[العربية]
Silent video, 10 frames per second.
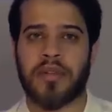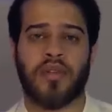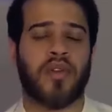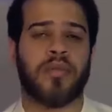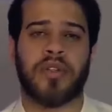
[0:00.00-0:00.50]

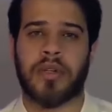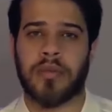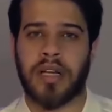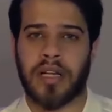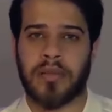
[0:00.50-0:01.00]
نعبد رب
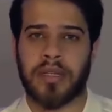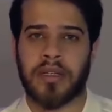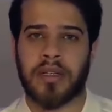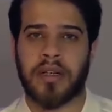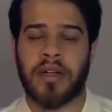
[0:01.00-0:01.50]

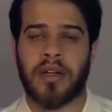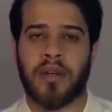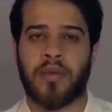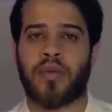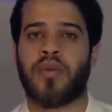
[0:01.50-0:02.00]
العالمين
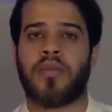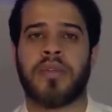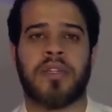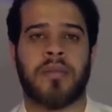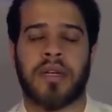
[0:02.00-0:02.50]
ونكون
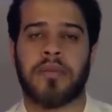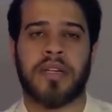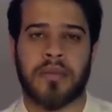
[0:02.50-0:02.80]
مثل ما ربنا